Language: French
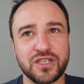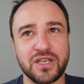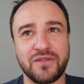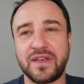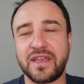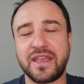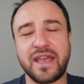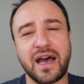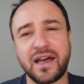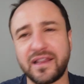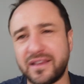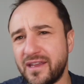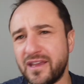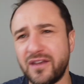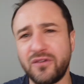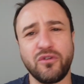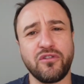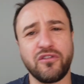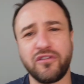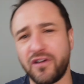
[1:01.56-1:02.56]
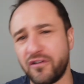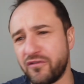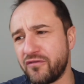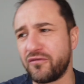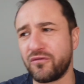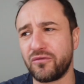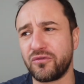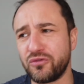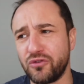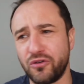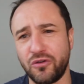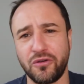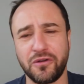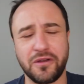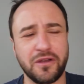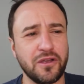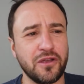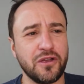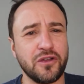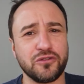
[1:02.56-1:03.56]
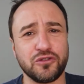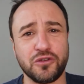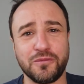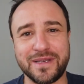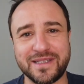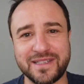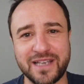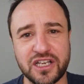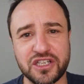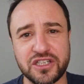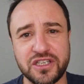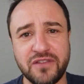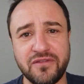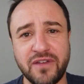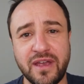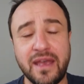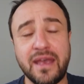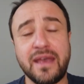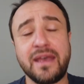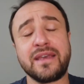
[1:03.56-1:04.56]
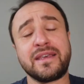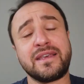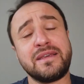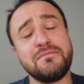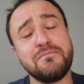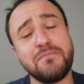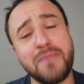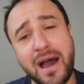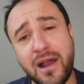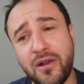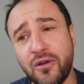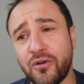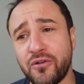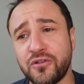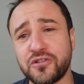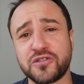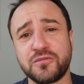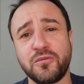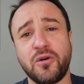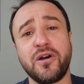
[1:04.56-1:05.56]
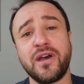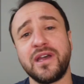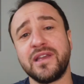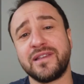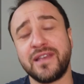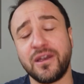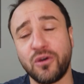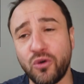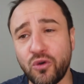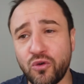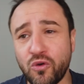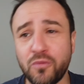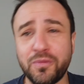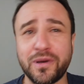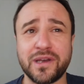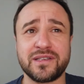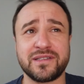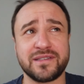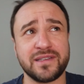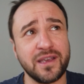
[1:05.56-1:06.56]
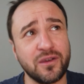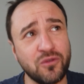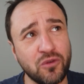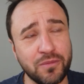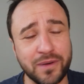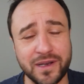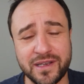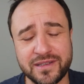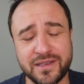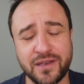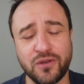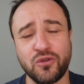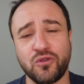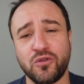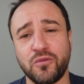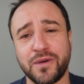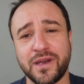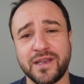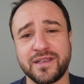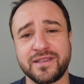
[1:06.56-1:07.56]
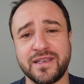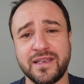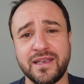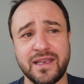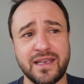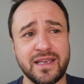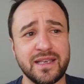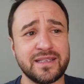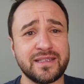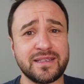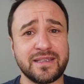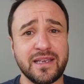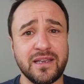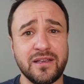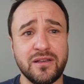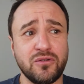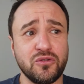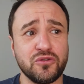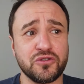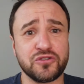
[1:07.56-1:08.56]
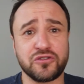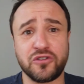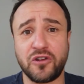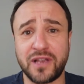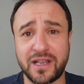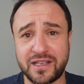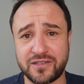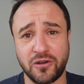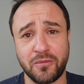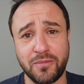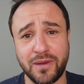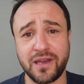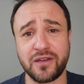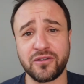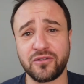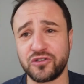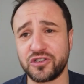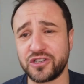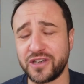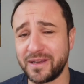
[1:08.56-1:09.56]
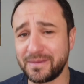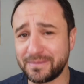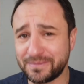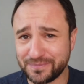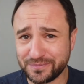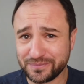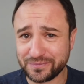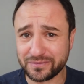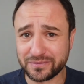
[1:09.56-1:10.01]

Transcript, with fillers: que j'avais gardée au fin fond de, mes archives, qui malheureusement a été recompressée, compressée, recompressée, et c'est le seul exemplaire que j'ai,